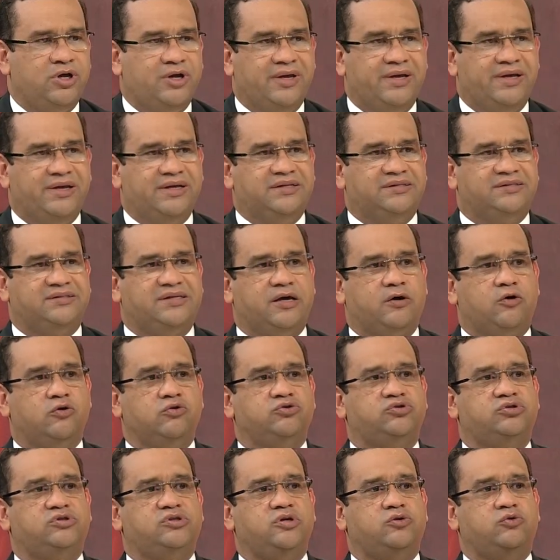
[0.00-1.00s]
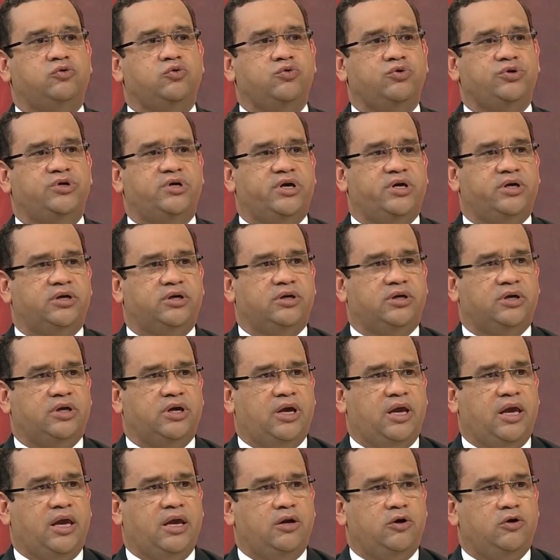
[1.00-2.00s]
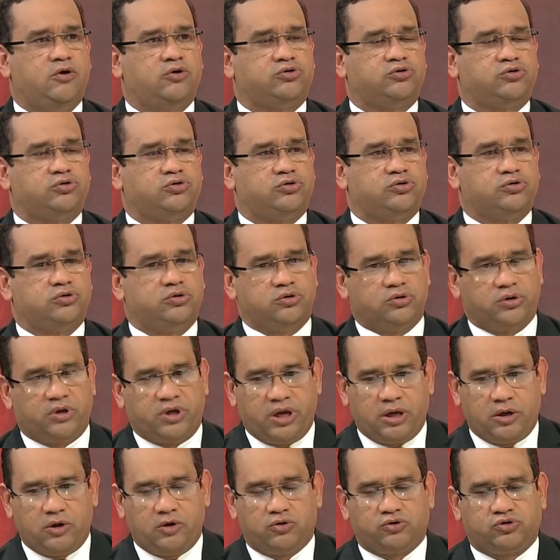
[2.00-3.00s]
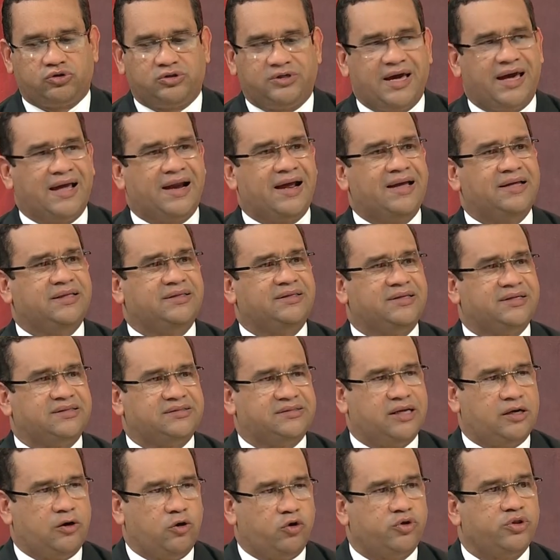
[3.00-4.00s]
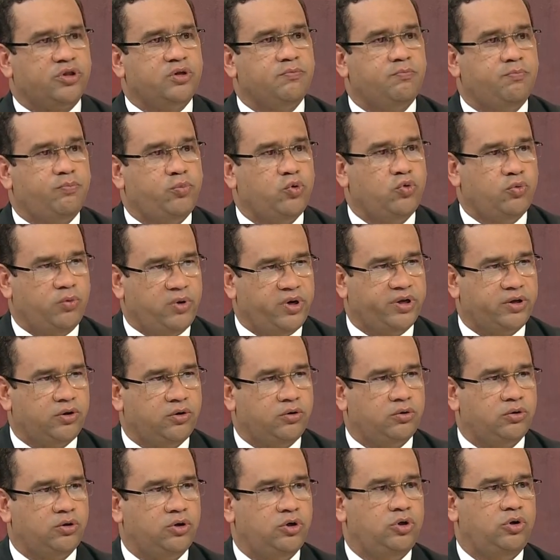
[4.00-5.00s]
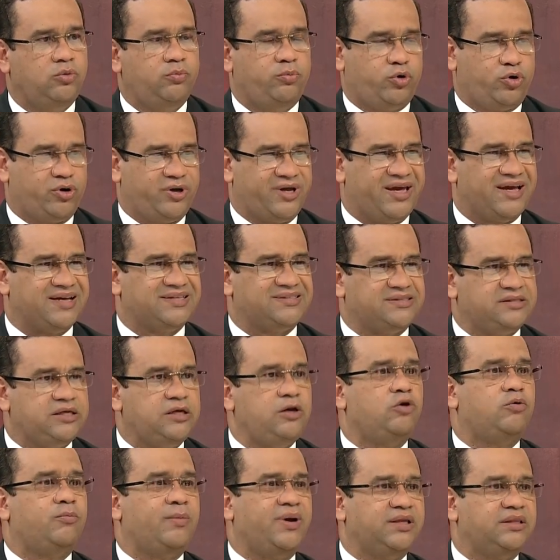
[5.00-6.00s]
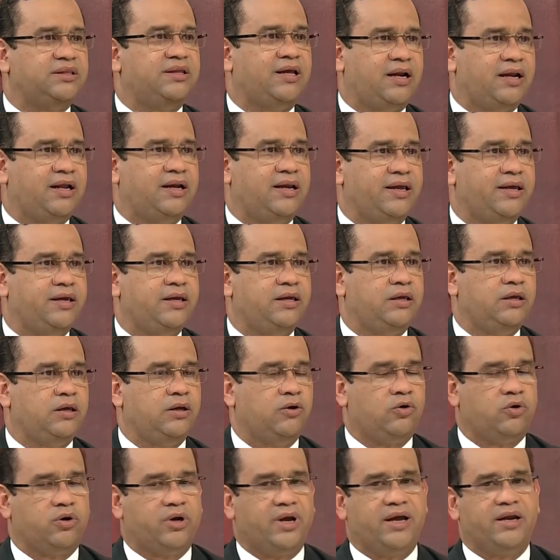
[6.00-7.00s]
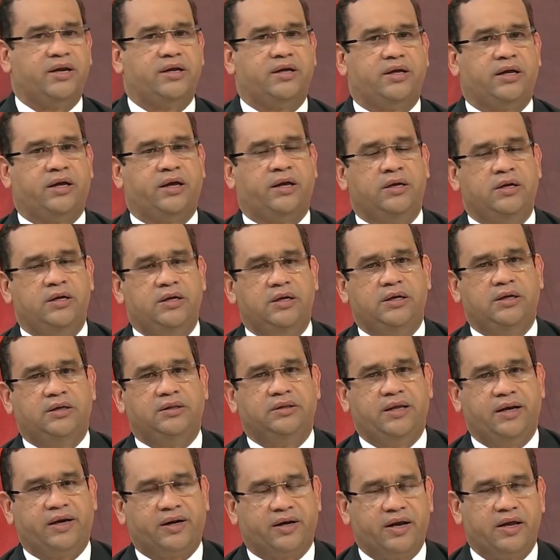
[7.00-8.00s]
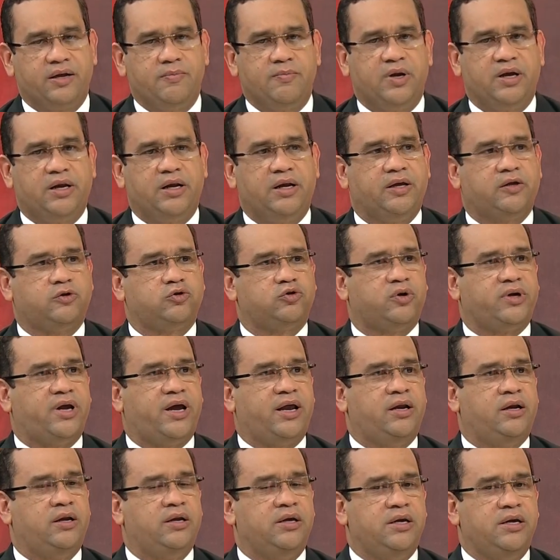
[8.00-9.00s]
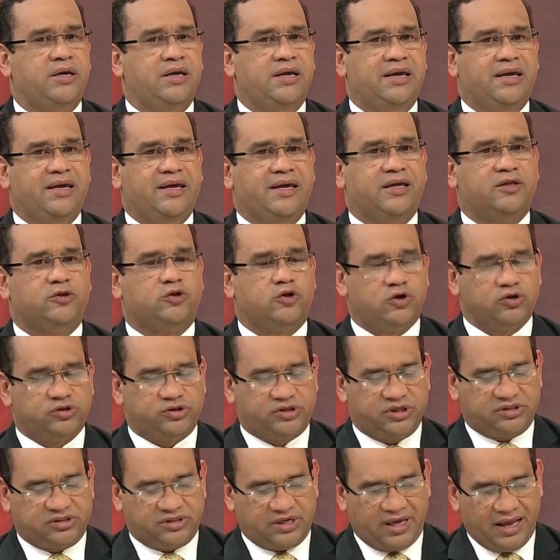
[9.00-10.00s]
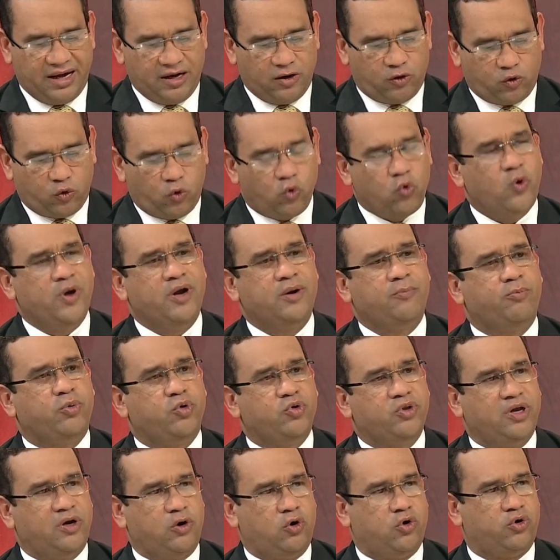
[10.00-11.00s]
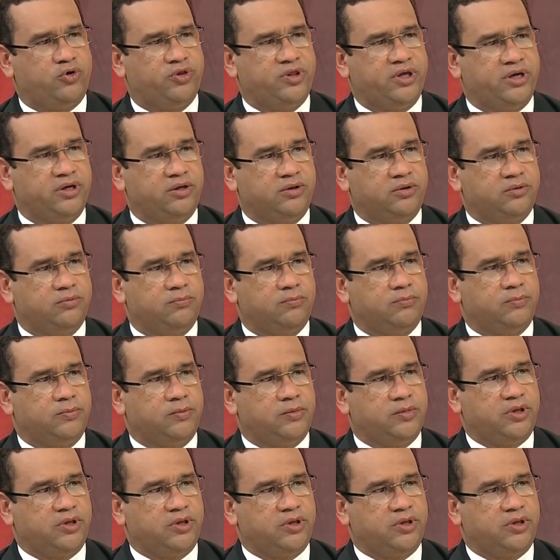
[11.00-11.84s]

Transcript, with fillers: se constituyen en los garantes del orden público, porque así lo manda la ley orgánica del régimen electoral, y entonces el cuerpo del orden, o